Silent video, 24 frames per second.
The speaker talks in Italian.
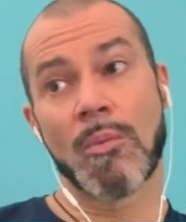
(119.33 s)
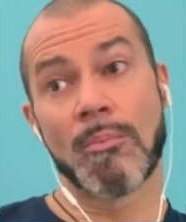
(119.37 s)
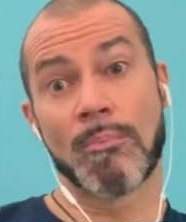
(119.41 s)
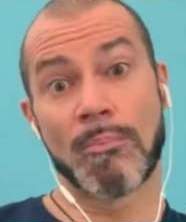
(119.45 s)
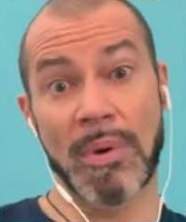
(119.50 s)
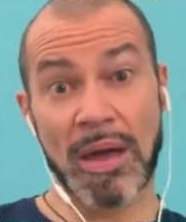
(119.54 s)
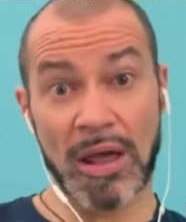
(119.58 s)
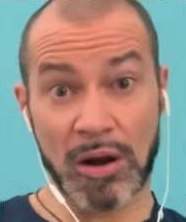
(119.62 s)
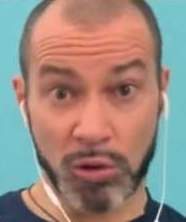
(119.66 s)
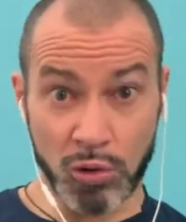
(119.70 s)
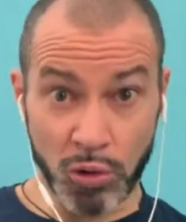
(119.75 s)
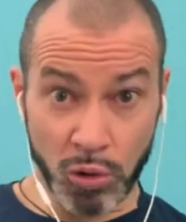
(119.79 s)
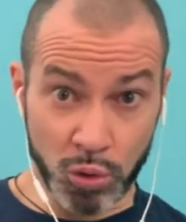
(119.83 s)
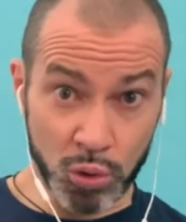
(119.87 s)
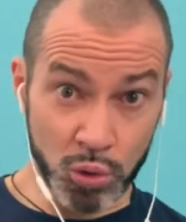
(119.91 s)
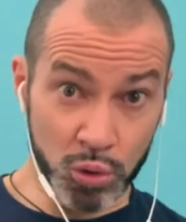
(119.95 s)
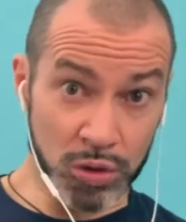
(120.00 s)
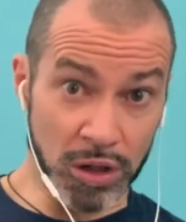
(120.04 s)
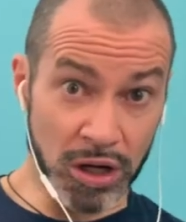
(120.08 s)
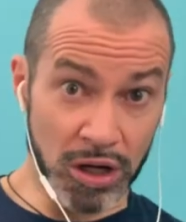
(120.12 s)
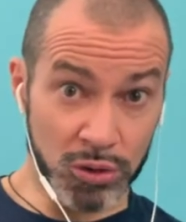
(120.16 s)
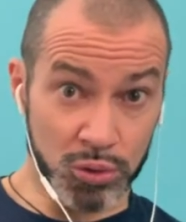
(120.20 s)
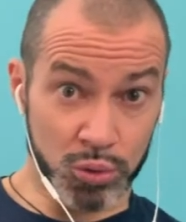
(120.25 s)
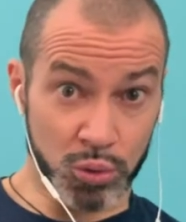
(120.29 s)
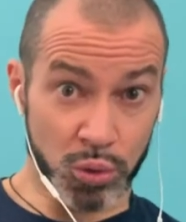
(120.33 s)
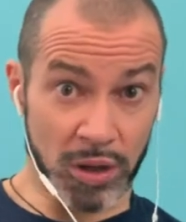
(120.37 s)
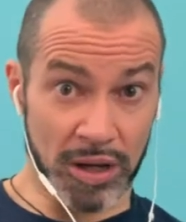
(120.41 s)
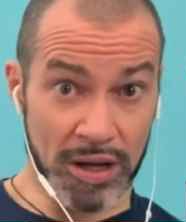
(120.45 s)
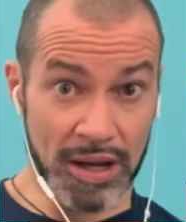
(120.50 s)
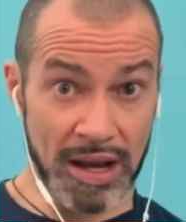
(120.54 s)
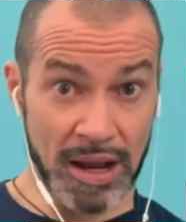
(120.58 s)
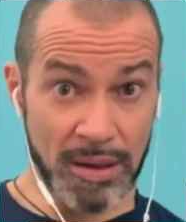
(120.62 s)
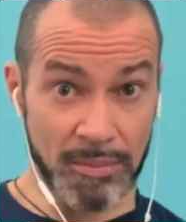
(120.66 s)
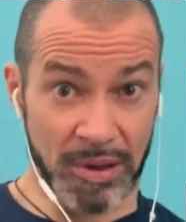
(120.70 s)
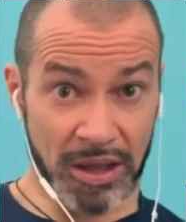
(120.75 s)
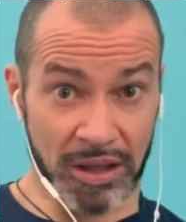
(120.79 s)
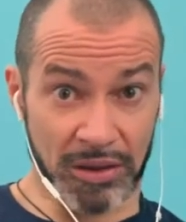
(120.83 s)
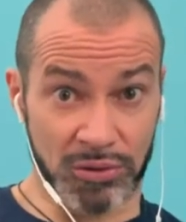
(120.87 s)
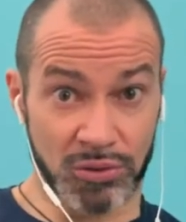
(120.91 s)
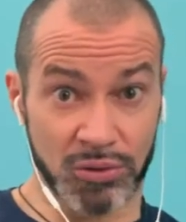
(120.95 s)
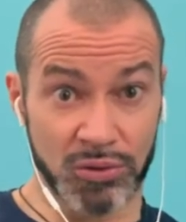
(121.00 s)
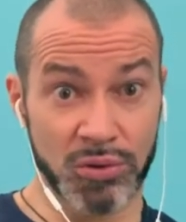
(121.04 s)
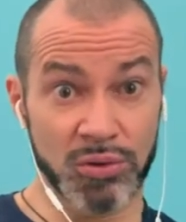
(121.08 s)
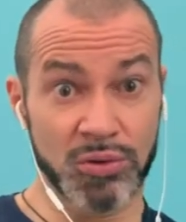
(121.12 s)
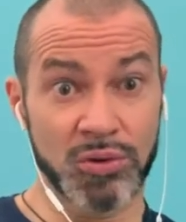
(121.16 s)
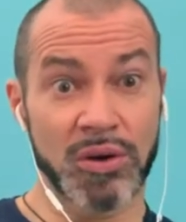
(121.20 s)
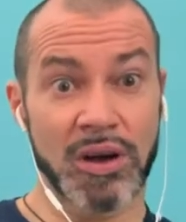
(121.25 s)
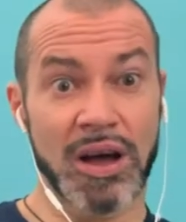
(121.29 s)
Per concludere il tuo
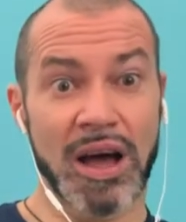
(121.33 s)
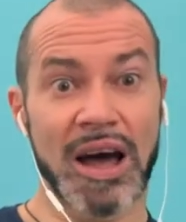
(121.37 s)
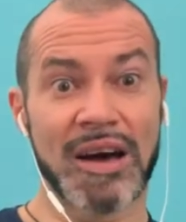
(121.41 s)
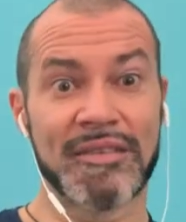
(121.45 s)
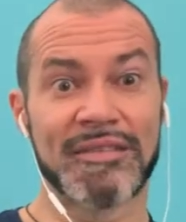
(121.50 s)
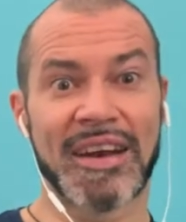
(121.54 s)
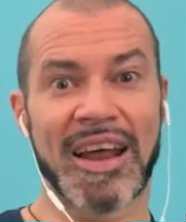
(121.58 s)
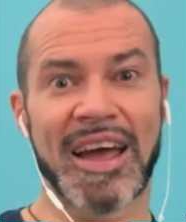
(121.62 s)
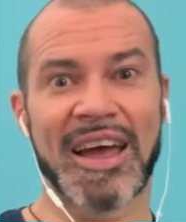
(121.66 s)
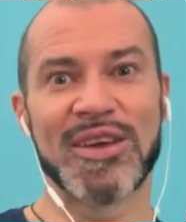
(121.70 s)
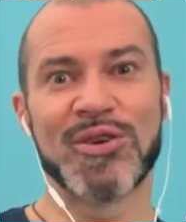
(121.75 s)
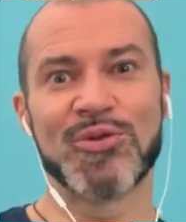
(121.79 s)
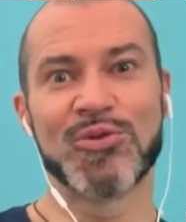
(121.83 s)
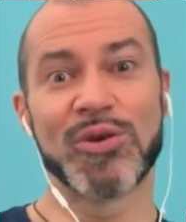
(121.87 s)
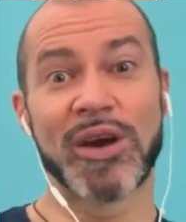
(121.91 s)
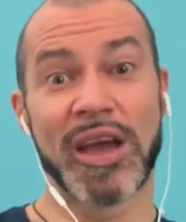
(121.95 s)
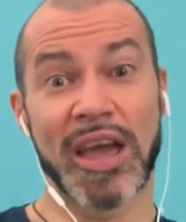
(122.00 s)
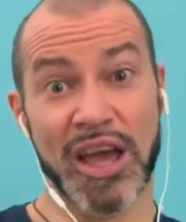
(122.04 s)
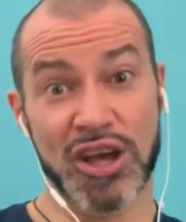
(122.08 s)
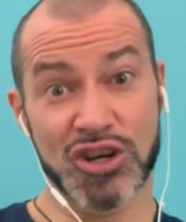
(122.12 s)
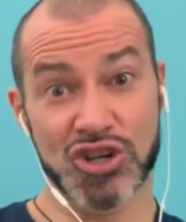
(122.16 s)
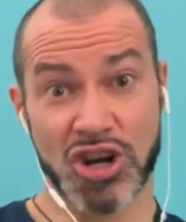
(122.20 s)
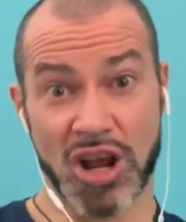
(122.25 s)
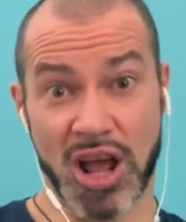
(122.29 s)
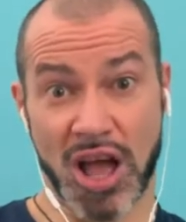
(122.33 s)
allenamento avrai un cash